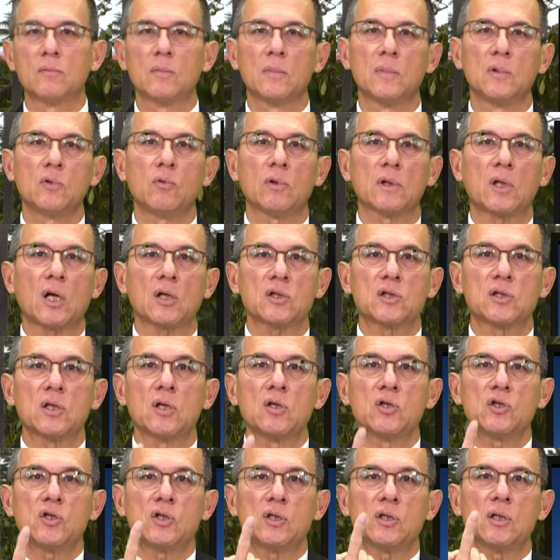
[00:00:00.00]
因为它
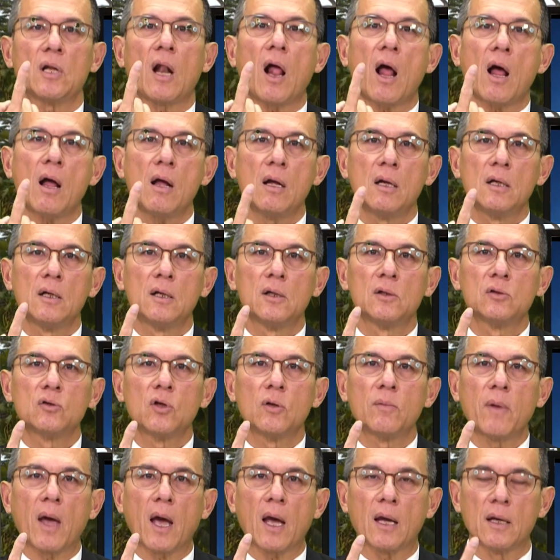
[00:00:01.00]
升息啦，对
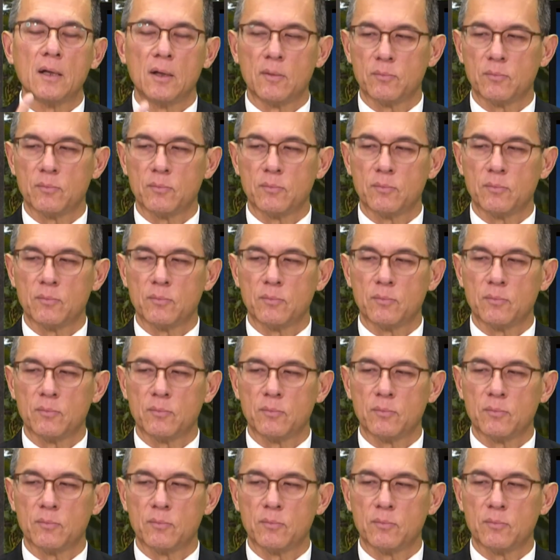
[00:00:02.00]
不对？